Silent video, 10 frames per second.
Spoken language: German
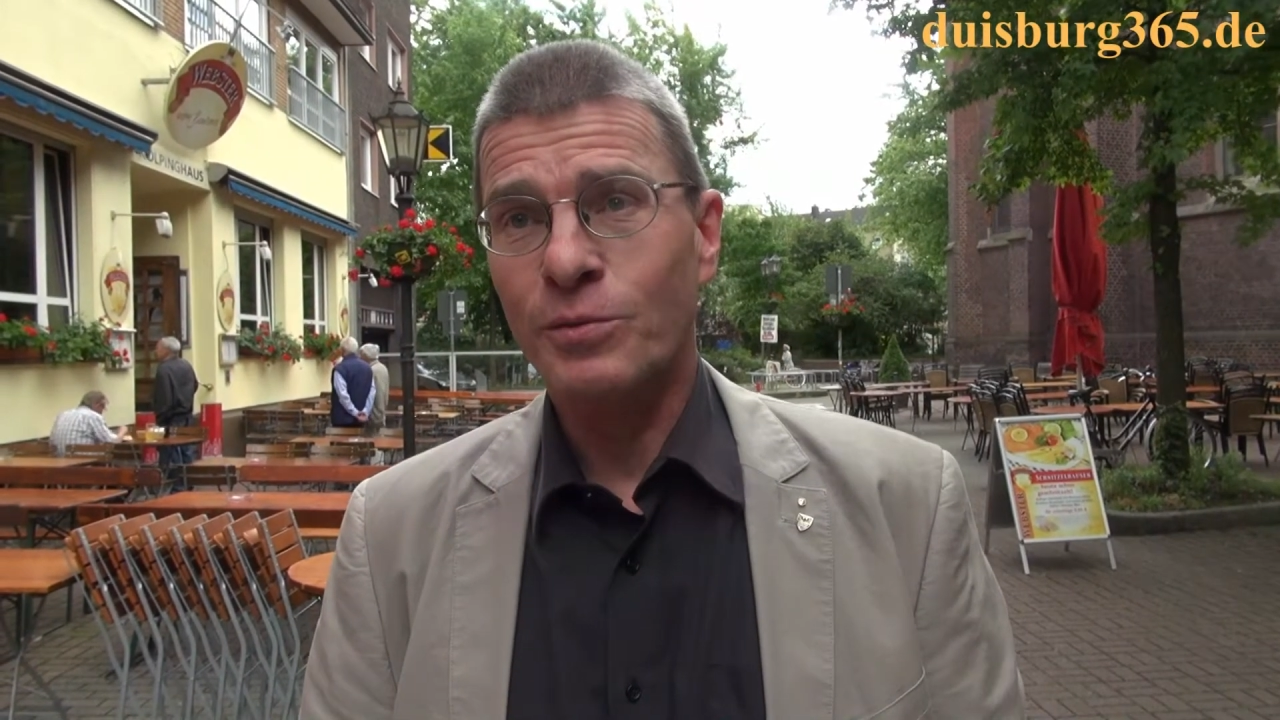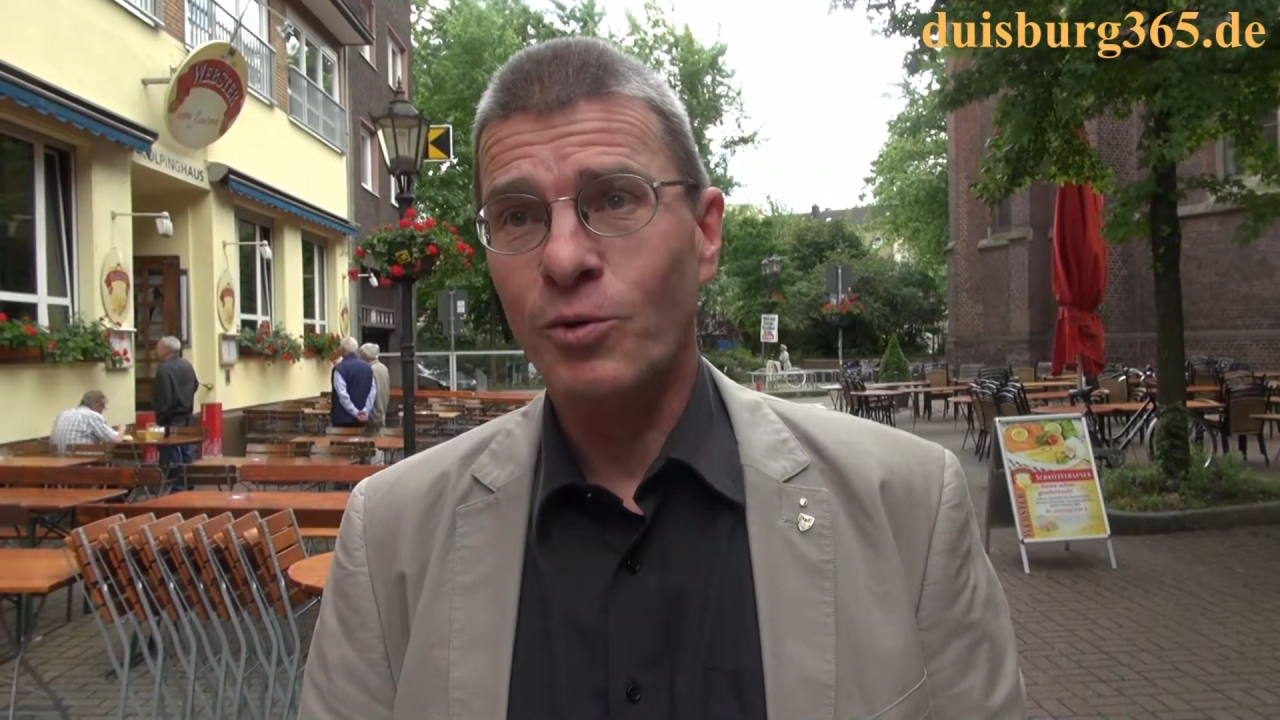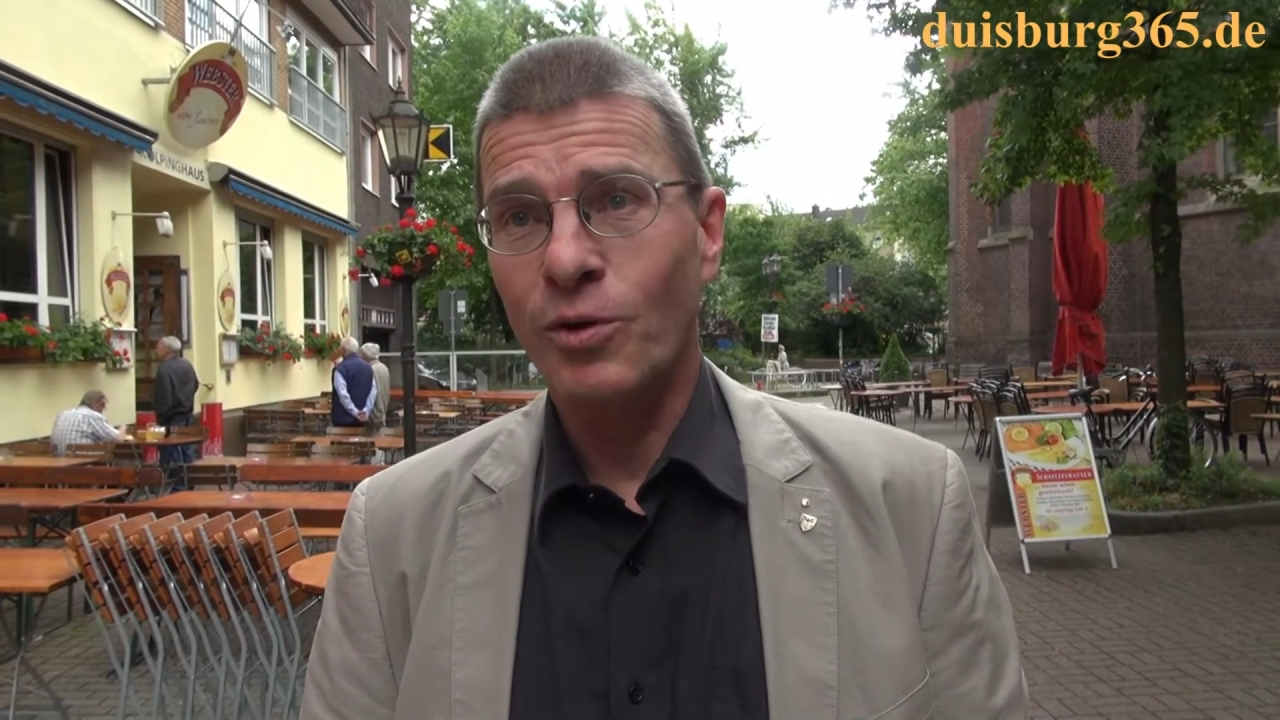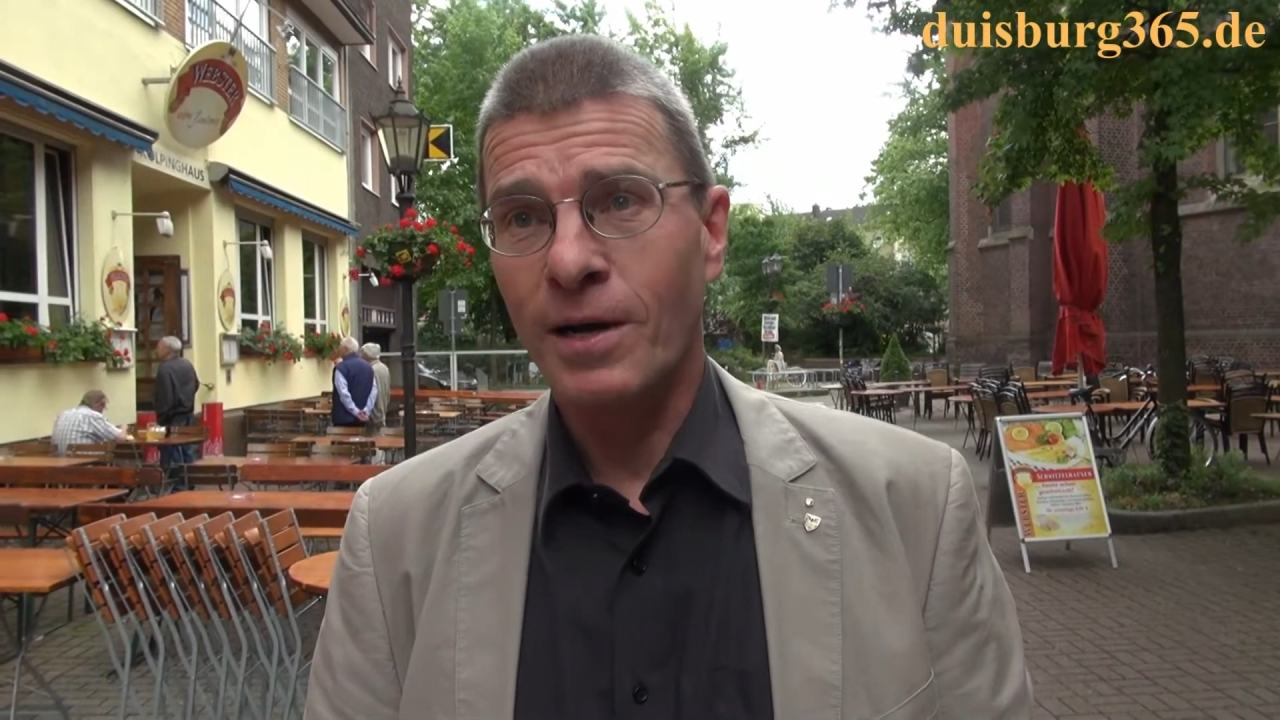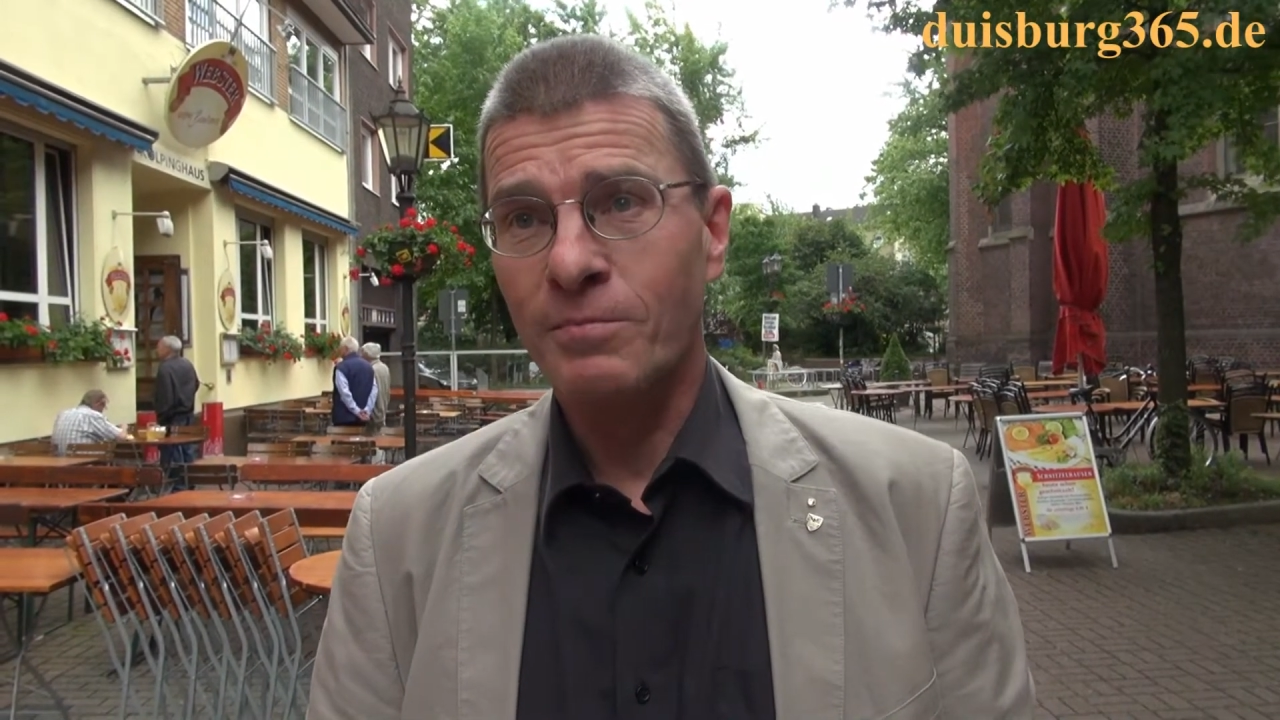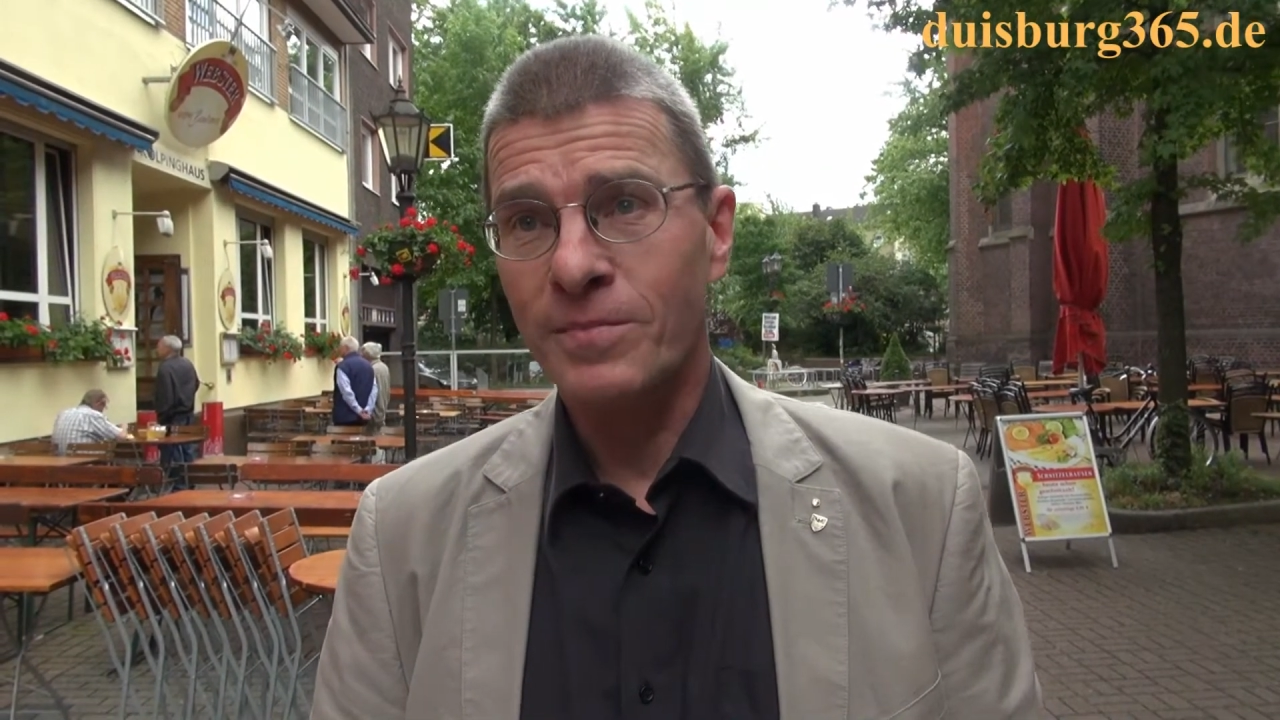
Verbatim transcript: Programm,